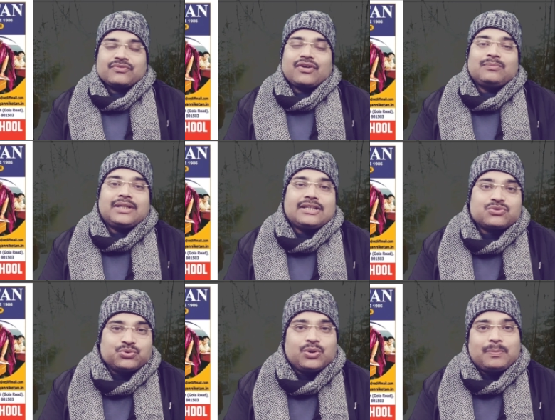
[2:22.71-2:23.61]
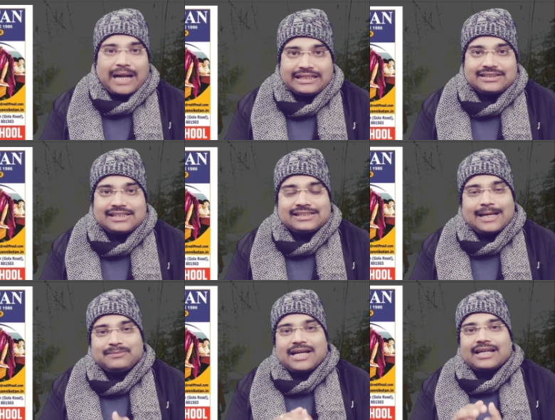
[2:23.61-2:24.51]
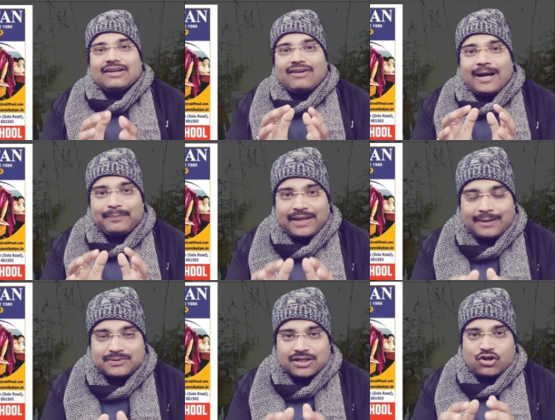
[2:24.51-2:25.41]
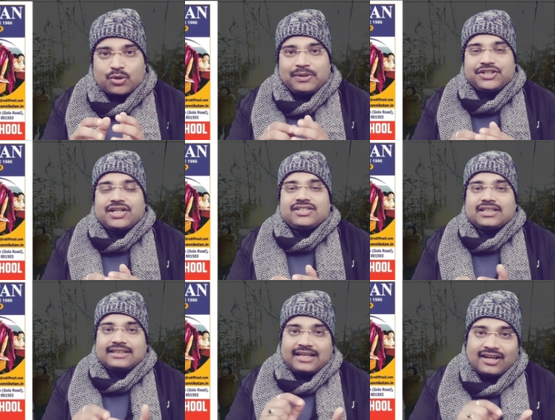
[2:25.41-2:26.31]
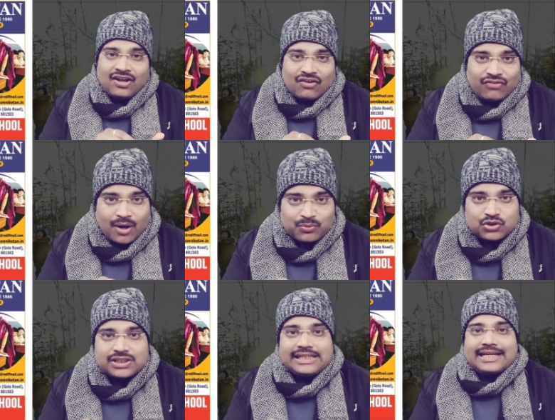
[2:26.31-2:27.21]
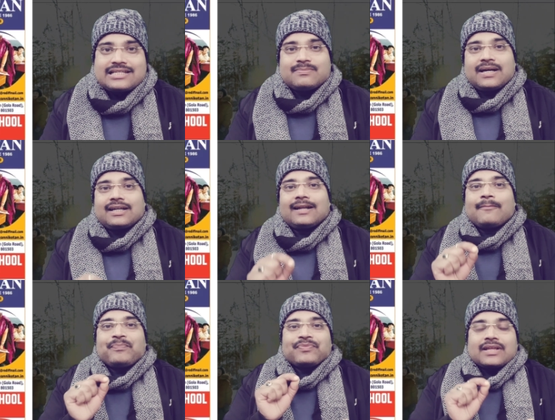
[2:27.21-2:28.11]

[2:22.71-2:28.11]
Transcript: फ्रॉम द स्कूल ब्रांचेस से आप जाके वहाँ पे आप उसका डॉक्यूमेंटेशन ले सकते हैं फॉर्म को सलीके से भरकर